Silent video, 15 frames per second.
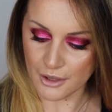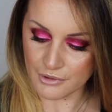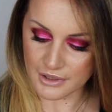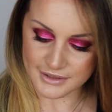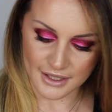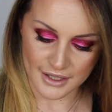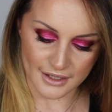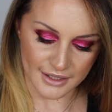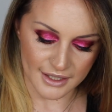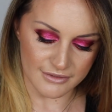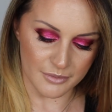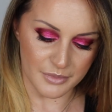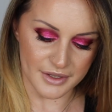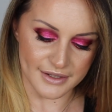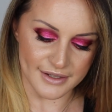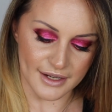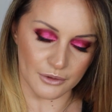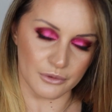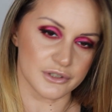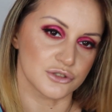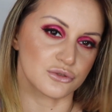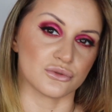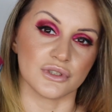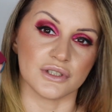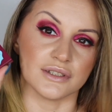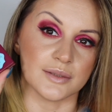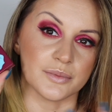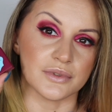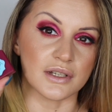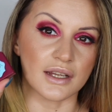è una terra che va bene a quasi tutti i
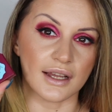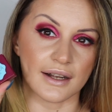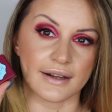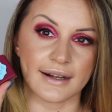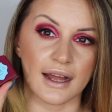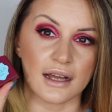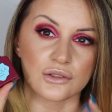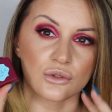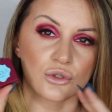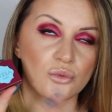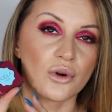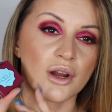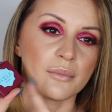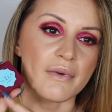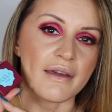tipi di incarnato comunque